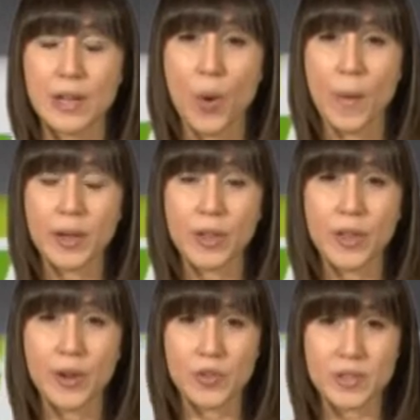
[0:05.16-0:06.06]
en los
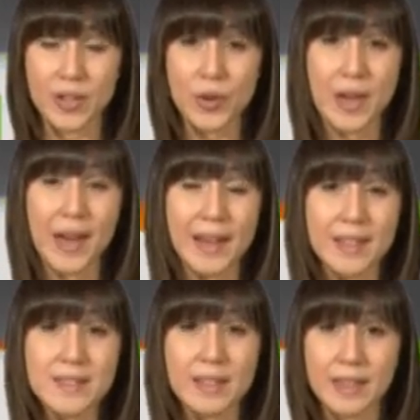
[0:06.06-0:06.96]
barrios de Rosario que
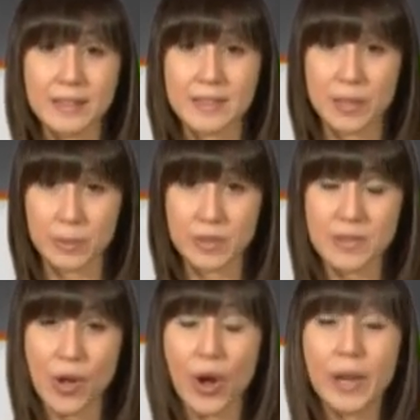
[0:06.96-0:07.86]
carecen de este
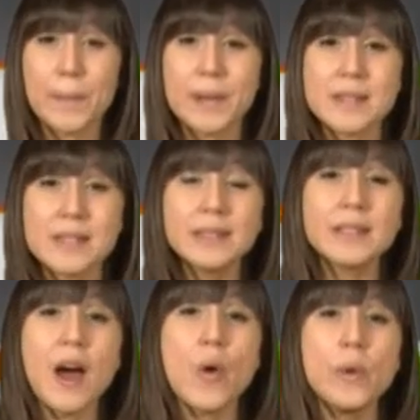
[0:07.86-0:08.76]
servicio
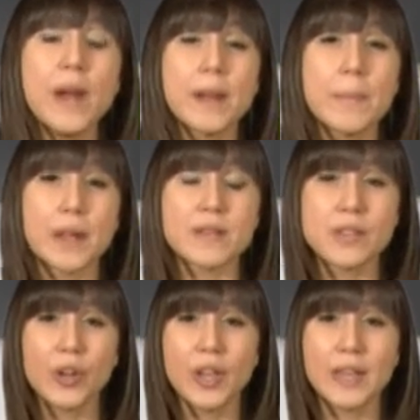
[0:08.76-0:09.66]
representa una
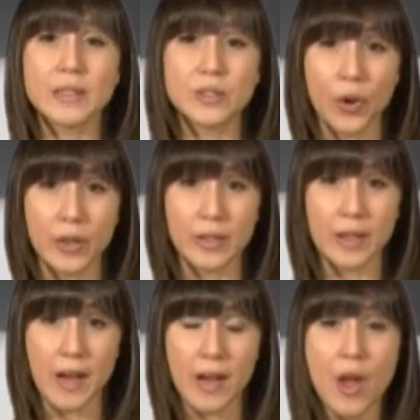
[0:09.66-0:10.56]
reparación histórica,